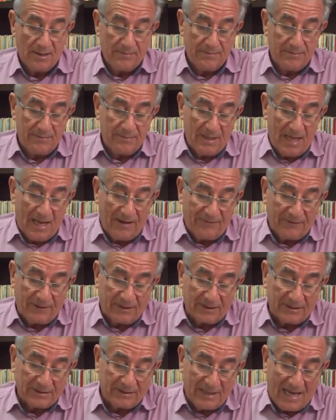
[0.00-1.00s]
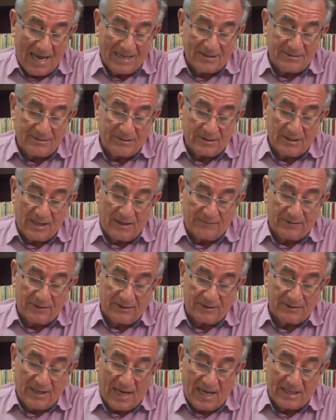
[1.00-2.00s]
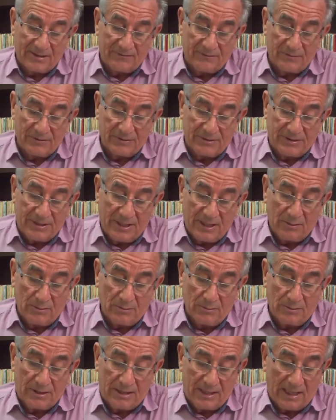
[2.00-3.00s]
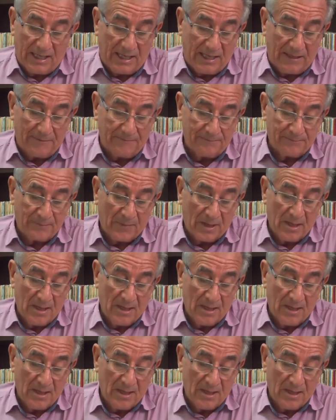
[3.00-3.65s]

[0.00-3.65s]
Na verdade, na verdade vos digo que